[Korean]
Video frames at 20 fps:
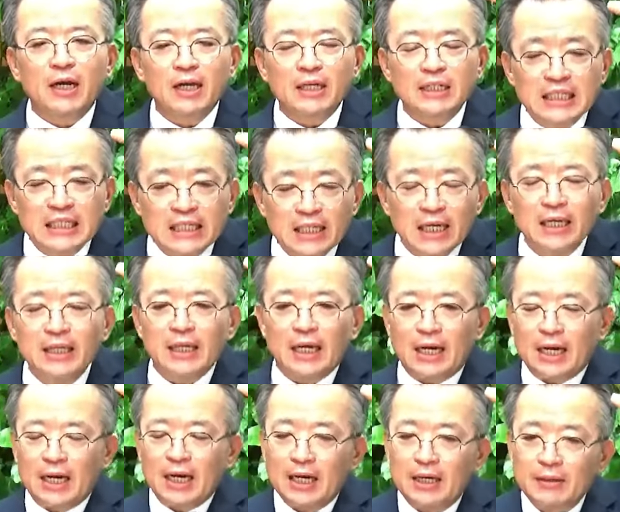의의
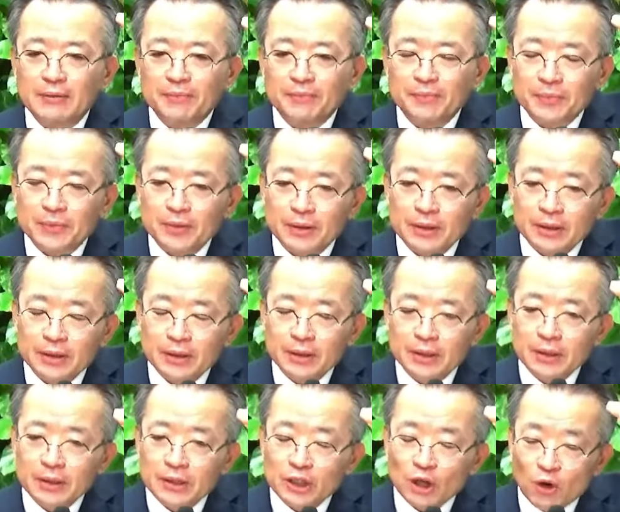나라,
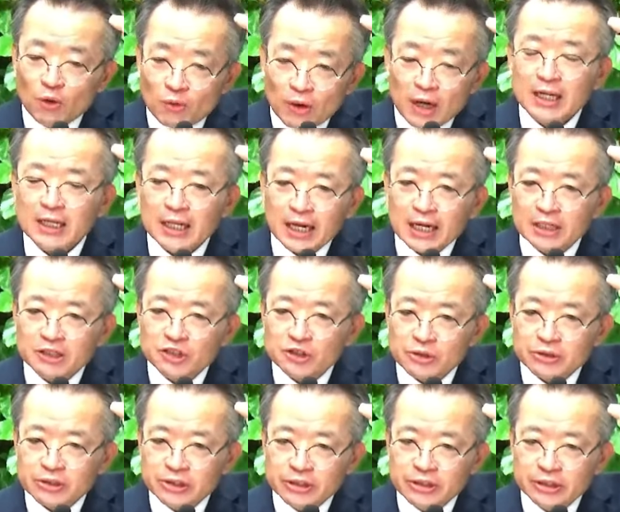영광의 나라죠.
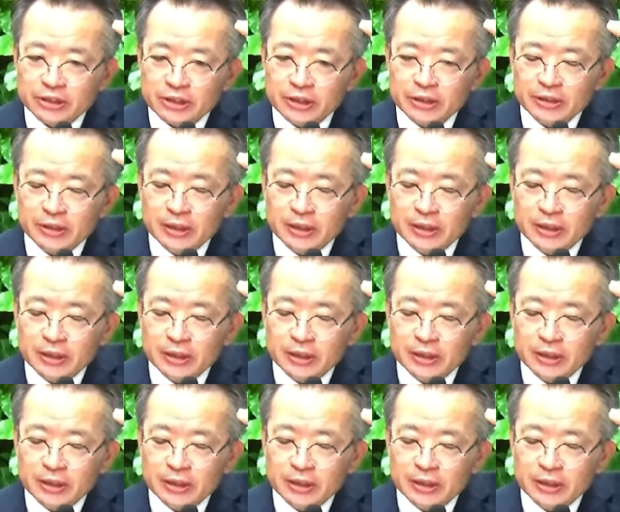그거를.